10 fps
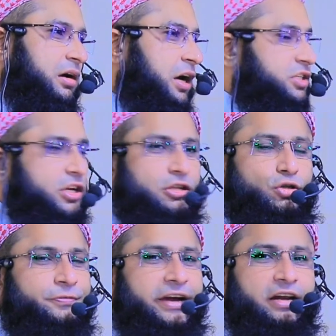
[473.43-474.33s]
হজরত
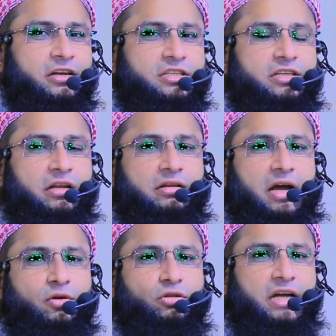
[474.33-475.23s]
তোফাইল রাজি
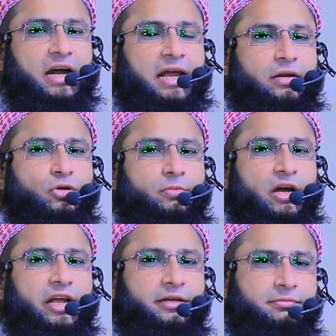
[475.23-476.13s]
আল্লাহ তালানহু
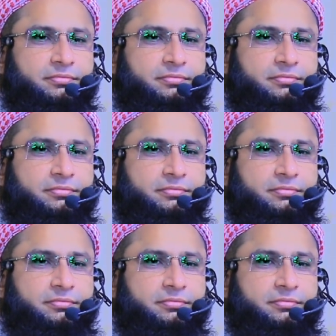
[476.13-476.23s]
বলেন